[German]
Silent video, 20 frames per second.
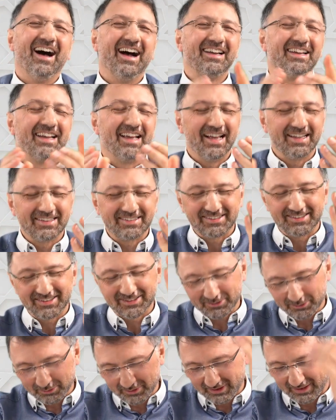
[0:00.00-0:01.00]
eine
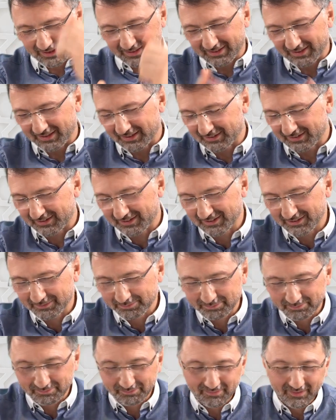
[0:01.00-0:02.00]
Ärztin oder ein Arzt.
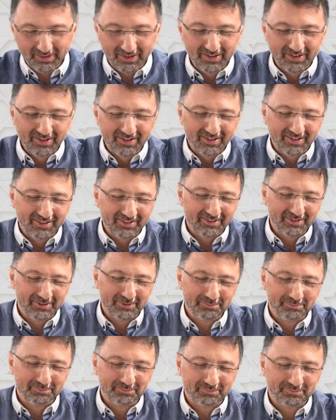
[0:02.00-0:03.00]

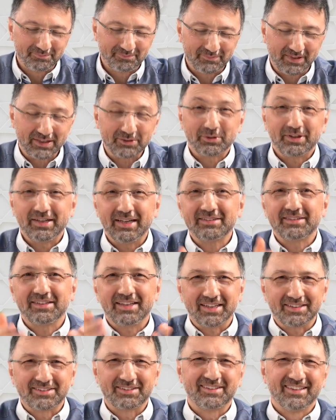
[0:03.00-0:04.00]
Ähm, also er, sie,
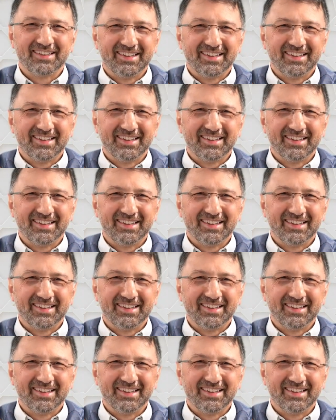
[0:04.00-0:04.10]
es.